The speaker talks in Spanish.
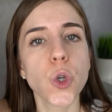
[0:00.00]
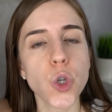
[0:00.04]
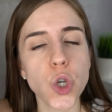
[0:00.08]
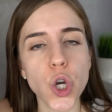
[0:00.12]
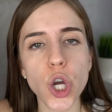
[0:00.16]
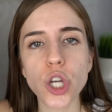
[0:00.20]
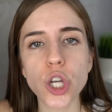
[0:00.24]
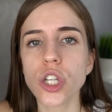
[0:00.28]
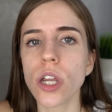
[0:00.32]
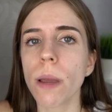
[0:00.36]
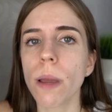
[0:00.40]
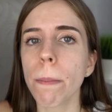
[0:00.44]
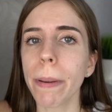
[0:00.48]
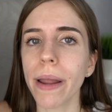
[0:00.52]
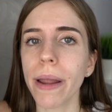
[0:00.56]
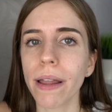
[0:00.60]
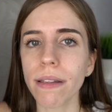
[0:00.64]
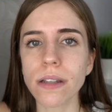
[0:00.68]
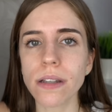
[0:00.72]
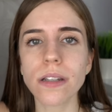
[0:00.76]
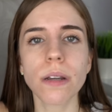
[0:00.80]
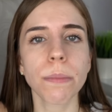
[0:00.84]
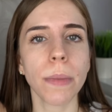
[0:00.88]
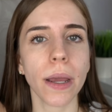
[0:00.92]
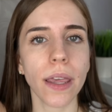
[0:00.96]
Yo siempre
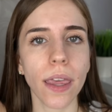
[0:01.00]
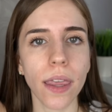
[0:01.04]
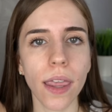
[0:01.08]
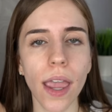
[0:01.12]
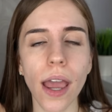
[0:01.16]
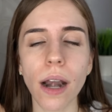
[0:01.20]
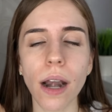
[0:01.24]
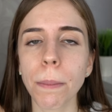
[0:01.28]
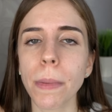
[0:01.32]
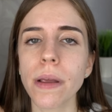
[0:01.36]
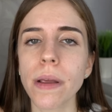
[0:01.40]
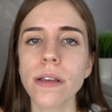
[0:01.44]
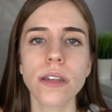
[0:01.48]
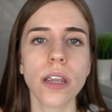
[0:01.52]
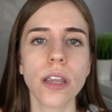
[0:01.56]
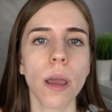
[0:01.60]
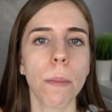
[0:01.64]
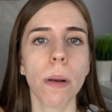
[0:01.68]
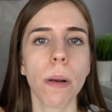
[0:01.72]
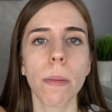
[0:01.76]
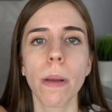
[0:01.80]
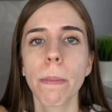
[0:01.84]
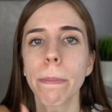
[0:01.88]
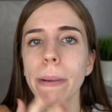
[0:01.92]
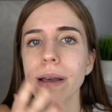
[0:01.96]
antes de maquillarme,
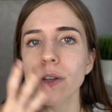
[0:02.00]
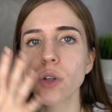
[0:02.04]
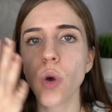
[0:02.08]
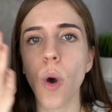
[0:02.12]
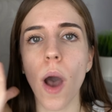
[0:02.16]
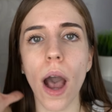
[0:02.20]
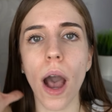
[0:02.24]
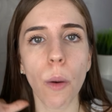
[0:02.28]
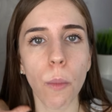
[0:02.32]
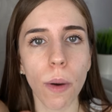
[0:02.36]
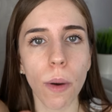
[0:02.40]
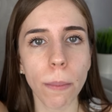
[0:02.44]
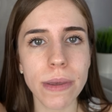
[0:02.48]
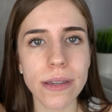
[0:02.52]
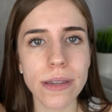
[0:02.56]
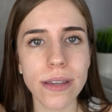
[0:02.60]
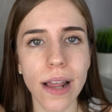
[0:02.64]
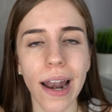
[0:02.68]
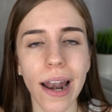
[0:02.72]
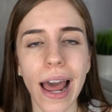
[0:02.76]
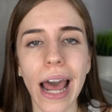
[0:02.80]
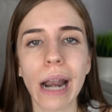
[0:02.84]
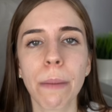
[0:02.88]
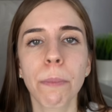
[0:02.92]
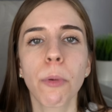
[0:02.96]
siempre me paso agua
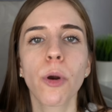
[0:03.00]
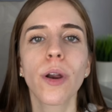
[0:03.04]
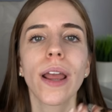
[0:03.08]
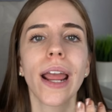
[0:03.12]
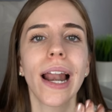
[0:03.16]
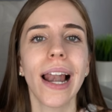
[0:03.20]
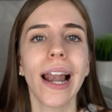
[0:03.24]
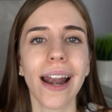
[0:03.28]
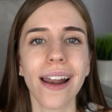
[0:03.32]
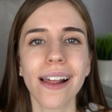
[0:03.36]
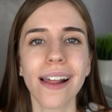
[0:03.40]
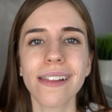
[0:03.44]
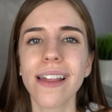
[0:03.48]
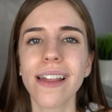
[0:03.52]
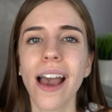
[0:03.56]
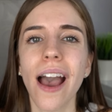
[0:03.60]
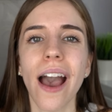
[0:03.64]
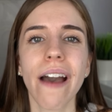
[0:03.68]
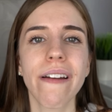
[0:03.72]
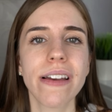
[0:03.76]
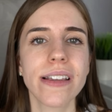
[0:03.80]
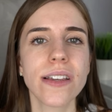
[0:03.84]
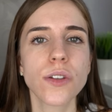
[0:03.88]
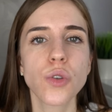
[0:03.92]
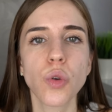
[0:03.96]
micelar porque la neta, a
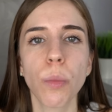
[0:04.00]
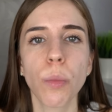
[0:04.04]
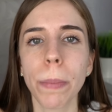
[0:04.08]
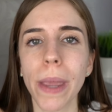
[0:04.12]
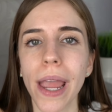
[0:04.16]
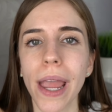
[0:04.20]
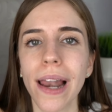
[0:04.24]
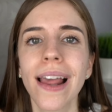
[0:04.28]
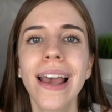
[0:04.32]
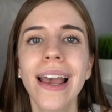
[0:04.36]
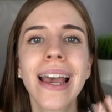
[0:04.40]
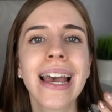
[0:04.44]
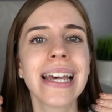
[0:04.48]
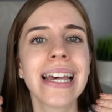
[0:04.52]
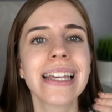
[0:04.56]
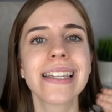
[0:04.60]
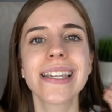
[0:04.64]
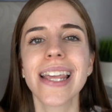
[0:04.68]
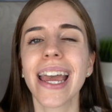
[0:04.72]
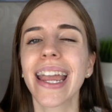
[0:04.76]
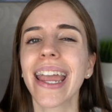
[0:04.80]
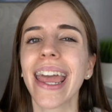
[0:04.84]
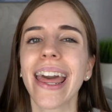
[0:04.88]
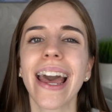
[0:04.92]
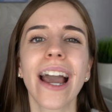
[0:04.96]
veces tu piel
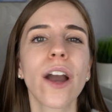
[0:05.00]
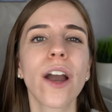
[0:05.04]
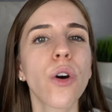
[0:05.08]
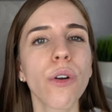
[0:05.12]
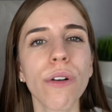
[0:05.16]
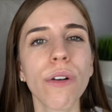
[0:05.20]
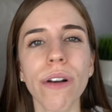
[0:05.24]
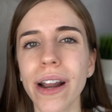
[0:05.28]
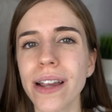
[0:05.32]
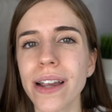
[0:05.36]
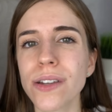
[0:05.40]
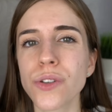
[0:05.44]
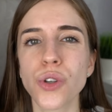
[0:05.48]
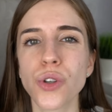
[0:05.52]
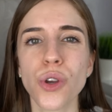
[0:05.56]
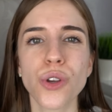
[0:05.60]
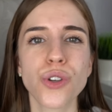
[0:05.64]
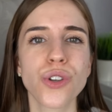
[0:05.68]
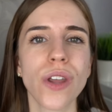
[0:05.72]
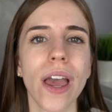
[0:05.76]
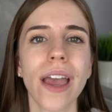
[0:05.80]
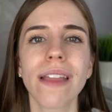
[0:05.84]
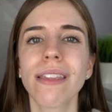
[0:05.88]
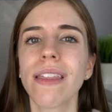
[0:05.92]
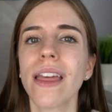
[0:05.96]
se queda con restos
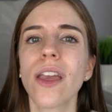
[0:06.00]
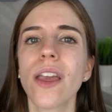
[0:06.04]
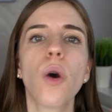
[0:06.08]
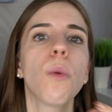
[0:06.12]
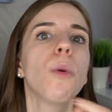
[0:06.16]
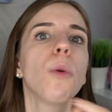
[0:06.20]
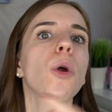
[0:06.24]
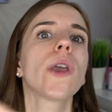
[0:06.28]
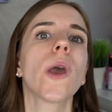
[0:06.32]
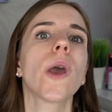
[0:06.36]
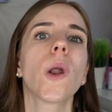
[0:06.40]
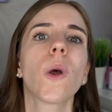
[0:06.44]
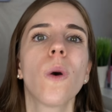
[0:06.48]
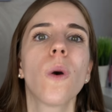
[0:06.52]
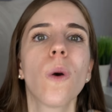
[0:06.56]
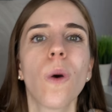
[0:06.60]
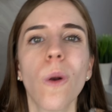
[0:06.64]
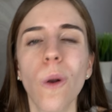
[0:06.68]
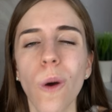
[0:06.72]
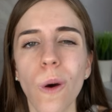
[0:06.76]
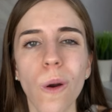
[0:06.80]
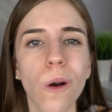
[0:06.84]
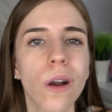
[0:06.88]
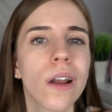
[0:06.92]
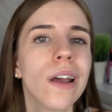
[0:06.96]
de, te o bloquear con
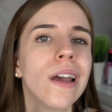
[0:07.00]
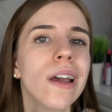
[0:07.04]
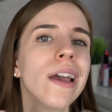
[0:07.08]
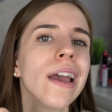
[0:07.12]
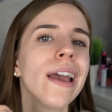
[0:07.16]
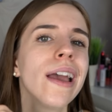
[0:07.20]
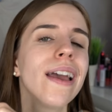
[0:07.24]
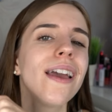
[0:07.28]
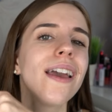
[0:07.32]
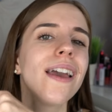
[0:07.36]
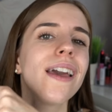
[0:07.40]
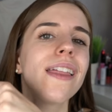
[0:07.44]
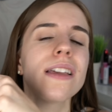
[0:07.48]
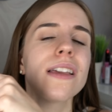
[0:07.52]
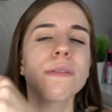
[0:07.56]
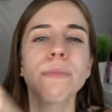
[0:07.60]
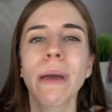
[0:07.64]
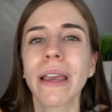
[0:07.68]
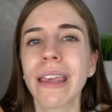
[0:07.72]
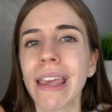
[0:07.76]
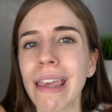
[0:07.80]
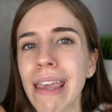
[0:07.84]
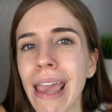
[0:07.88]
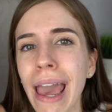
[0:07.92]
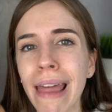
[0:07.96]
color,
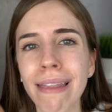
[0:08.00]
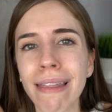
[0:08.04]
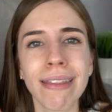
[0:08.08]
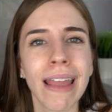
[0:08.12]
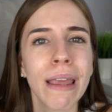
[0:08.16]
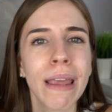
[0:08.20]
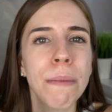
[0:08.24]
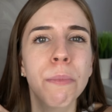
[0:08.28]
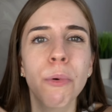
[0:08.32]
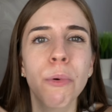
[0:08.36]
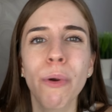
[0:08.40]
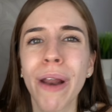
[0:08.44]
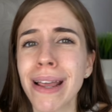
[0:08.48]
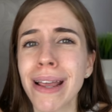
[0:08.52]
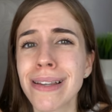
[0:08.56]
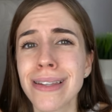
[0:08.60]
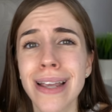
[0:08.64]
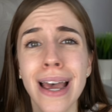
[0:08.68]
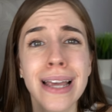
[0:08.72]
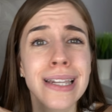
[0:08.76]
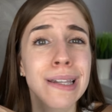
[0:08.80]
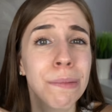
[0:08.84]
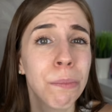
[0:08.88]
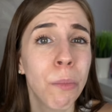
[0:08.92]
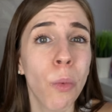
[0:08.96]
desmaquillante,
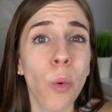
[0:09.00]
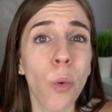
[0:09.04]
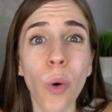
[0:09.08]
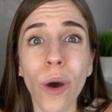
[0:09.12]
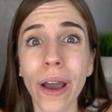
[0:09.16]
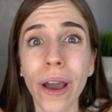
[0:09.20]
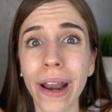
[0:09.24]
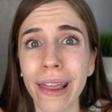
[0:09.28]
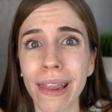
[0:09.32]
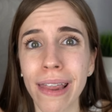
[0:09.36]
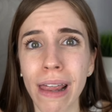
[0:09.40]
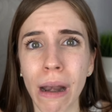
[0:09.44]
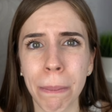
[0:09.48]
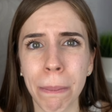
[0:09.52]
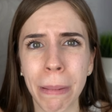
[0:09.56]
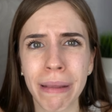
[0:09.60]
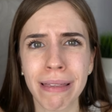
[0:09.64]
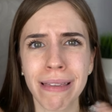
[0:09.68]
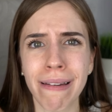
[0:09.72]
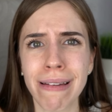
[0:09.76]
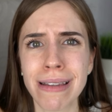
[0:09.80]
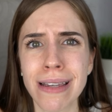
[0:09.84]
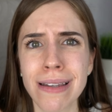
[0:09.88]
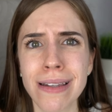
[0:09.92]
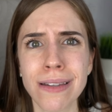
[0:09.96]
impurezas, mugre. De
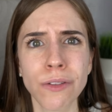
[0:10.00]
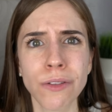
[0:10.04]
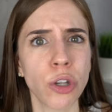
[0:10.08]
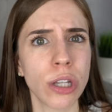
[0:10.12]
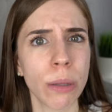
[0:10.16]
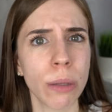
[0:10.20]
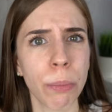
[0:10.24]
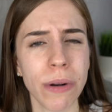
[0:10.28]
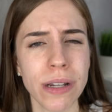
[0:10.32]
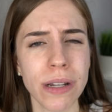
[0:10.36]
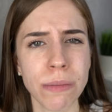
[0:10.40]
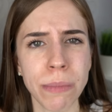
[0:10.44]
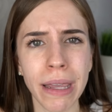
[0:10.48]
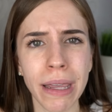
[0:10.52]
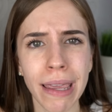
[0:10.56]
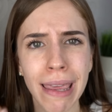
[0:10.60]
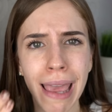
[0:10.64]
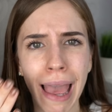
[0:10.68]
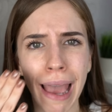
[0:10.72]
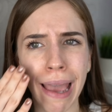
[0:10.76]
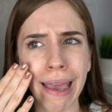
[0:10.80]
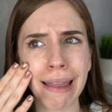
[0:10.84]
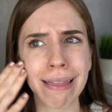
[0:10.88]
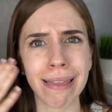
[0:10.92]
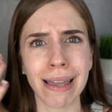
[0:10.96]
repente a veces no te pones
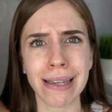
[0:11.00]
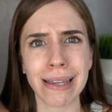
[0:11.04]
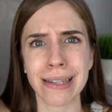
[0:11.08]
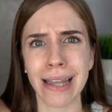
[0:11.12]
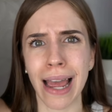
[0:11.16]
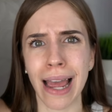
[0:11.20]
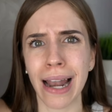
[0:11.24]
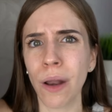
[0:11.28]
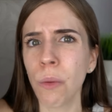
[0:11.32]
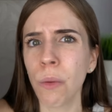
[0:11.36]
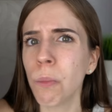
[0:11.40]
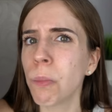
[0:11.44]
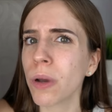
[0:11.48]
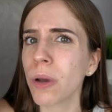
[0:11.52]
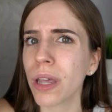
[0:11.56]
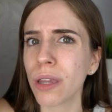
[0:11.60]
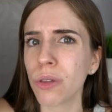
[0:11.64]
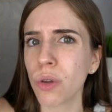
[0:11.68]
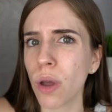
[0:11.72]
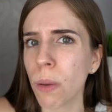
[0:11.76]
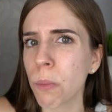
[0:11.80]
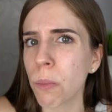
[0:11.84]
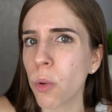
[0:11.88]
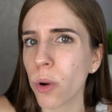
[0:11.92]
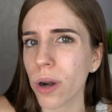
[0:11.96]
maquillaje y te sale un
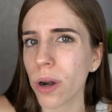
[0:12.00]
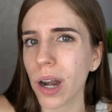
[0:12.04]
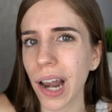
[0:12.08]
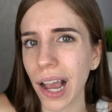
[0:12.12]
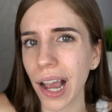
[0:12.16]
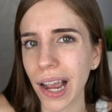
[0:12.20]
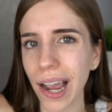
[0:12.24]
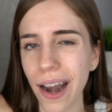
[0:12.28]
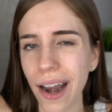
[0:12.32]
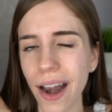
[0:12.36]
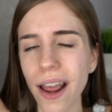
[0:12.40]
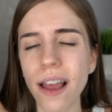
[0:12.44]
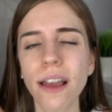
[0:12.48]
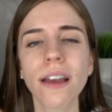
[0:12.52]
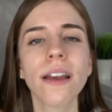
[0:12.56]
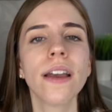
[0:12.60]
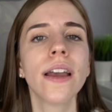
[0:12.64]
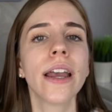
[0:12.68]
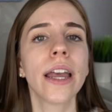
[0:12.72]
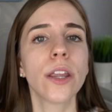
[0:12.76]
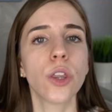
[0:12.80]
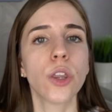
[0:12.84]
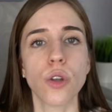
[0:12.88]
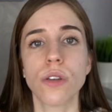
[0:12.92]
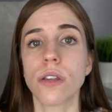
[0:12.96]
poquito de mugre en la cara.
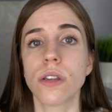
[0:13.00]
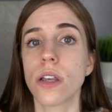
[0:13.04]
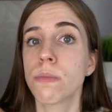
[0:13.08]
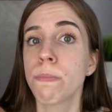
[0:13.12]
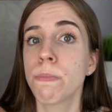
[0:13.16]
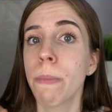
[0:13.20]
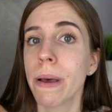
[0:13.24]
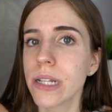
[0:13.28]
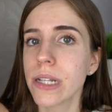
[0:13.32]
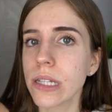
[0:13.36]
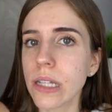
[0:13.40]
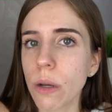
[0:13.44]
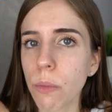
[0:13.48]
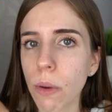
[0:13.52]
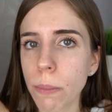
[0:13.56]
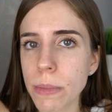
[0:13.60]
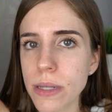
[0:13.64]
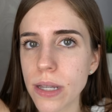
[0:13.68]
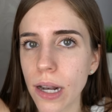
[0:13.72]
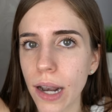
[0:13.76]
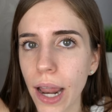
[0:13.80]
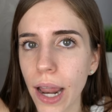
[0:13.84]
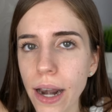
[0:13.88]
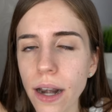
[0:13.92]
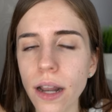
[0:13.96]
Entonces, pásate agua
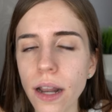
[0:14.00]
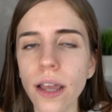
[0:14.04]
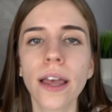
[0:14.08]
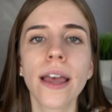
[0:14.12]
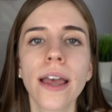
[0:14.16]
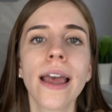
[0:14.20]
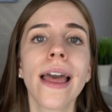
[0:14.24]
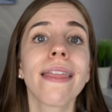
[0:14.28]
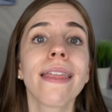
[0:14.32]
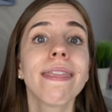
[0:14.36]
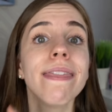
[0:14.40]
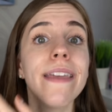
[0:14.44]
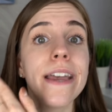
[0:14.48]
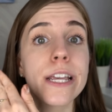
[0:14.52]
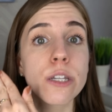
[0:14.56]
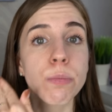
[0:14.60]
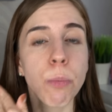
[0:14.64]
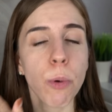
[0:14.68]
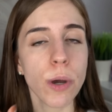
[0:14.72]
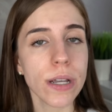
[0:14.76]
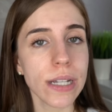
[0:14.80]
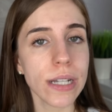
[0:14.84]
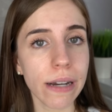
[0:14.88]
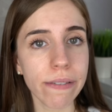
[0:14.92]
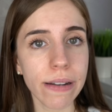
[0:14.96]
micelar,
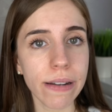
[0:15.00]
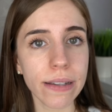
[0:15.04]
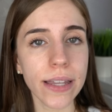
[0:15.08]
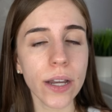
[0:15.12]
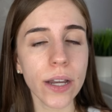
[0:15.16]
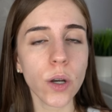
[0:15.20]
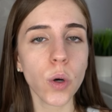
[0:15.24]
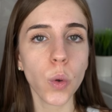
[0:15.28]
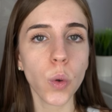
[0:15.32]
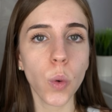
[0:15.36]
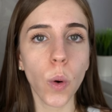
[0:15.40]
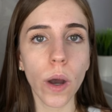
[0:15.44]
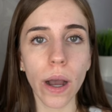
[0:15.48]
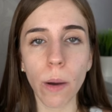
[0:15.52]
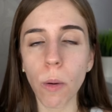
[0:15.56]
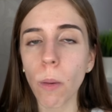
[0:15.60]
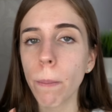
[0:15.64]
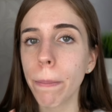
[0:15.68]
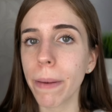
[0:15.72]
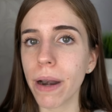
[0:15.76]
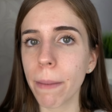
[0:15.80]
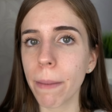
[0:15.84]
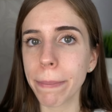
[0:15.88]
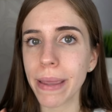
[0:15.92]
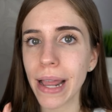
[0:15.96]
después lávate con un jabón
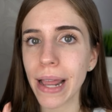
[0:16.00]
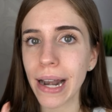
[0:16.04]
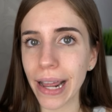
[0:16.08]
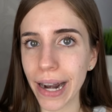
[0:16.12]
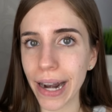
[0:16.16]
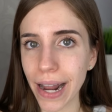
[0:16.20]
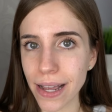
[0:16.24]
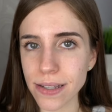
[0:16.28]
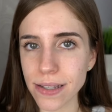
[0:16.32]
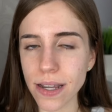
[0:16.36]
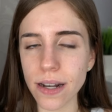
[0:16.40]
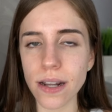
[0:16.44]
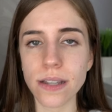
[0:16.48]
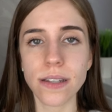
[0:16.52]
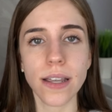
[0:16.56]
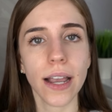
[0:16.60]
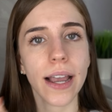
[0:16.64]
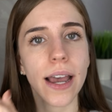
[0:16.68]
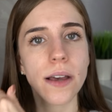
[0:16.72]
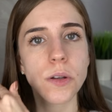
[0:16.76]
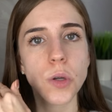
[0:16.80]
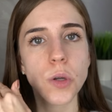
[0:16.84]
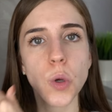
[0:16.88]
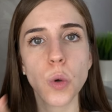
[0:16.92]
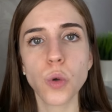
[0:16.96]
para piel grasa. En este
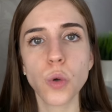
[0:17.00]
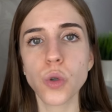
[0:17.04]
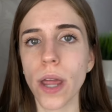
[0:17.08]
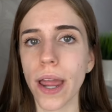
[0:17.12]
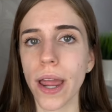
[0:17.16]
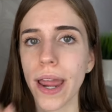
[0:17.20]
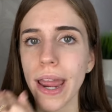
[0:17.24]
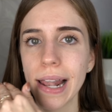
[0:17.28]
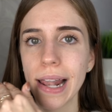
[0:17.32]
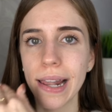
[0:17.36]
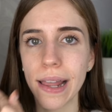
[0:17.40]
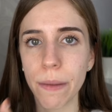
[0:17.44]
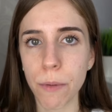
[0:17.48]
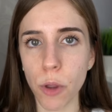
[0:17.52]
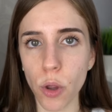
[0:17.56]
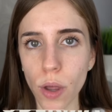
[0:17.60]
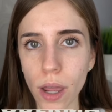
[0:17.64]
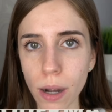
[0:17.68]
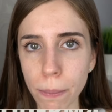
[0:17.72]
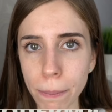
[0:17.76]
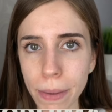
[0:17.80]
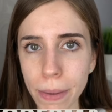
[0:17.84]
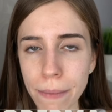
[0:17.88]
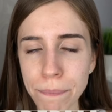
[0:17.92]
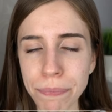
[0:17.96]
caso yo usé el
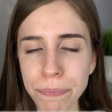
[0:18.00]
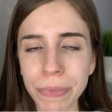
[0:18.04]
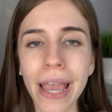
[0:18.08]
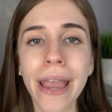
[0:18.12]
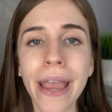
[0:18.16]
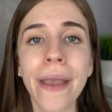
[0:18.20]
Evioderma.